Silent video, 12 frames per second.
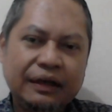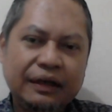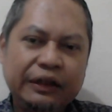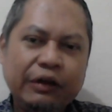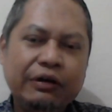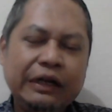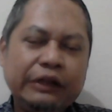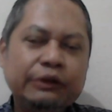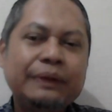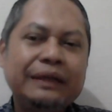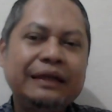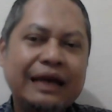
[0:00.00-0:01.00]
Teori itu
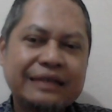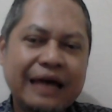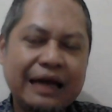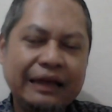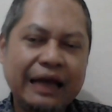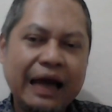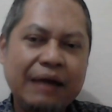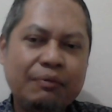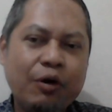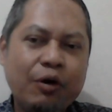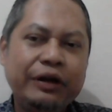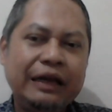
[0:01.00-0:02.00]
penjelasannya,
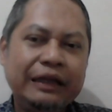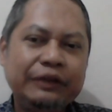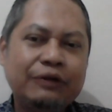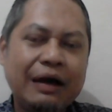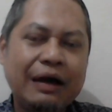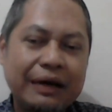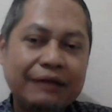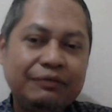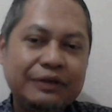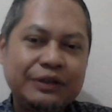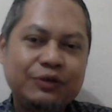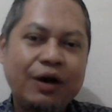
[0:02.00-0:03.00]
model itu gambaran
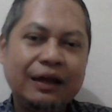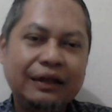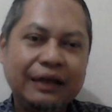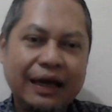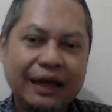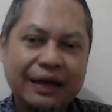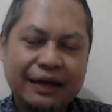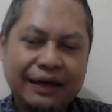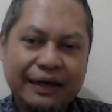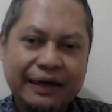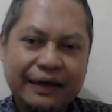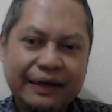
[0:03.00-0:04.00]
visualnya.
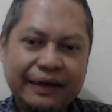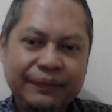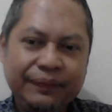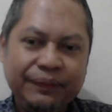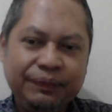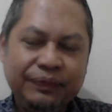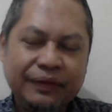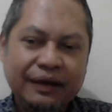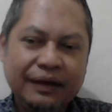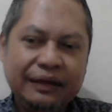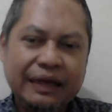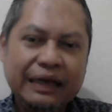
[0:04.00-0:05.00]

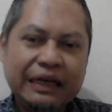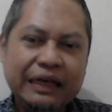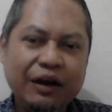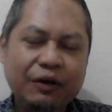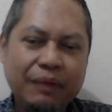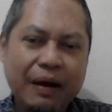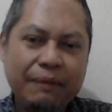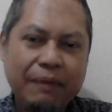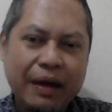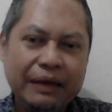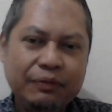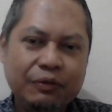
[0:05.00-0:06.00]
Jadi kalau
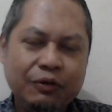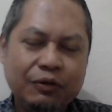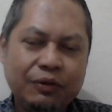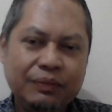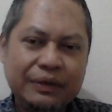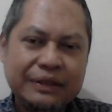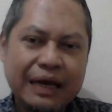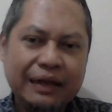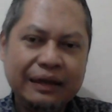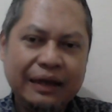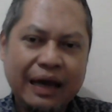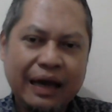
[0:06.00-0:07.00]
Bapak Ibu
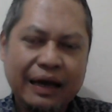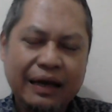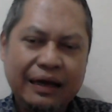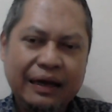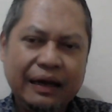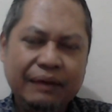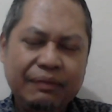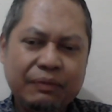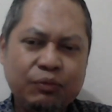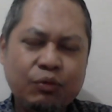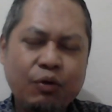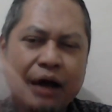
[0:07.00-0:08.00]
misalnya
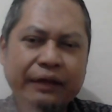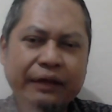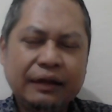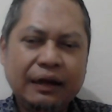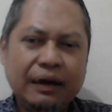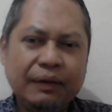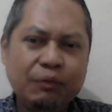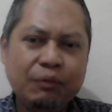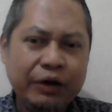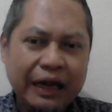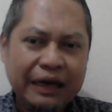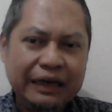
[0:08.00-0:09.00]
membuat
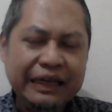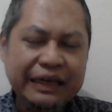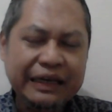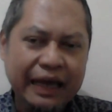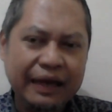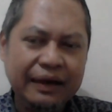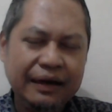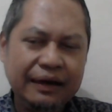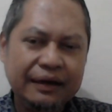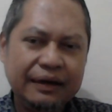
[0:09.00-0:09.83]
model linear,